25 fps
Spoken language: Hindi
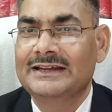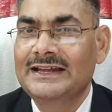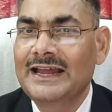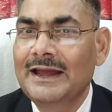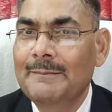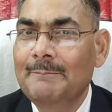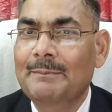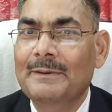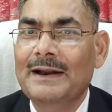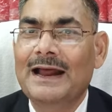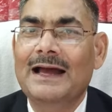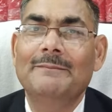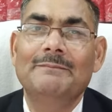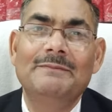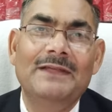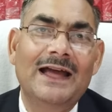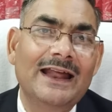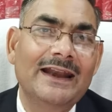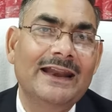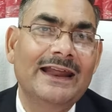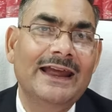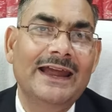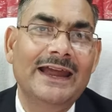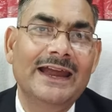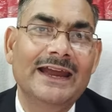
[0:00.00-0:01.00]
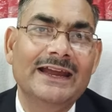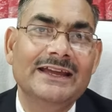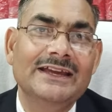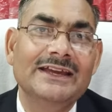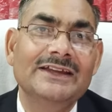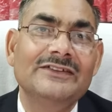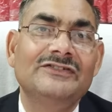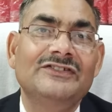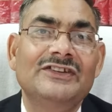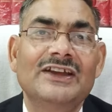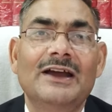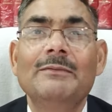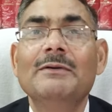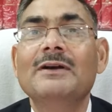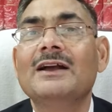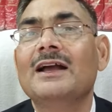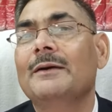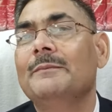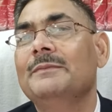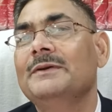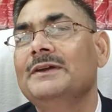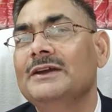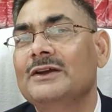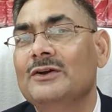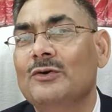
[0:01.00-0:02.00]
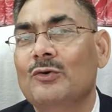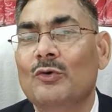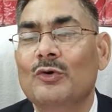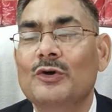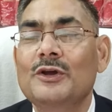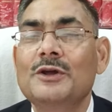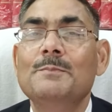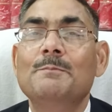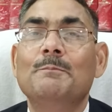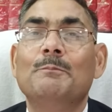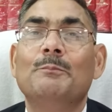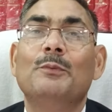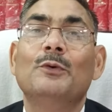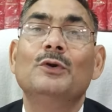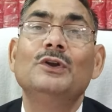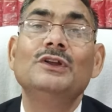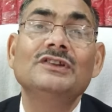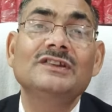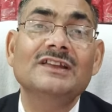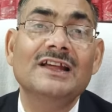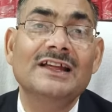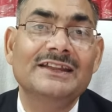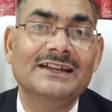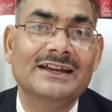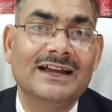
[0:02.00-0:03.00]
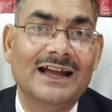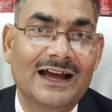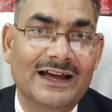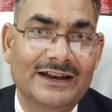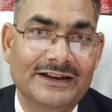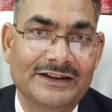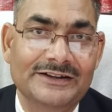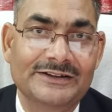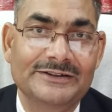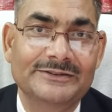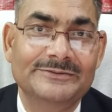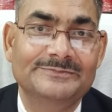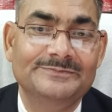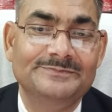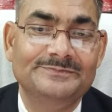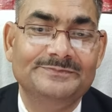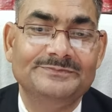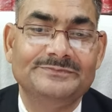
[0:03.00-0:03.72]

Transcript: यह प्रावधान है कि जब कभी कोई पुलिस अधिकारी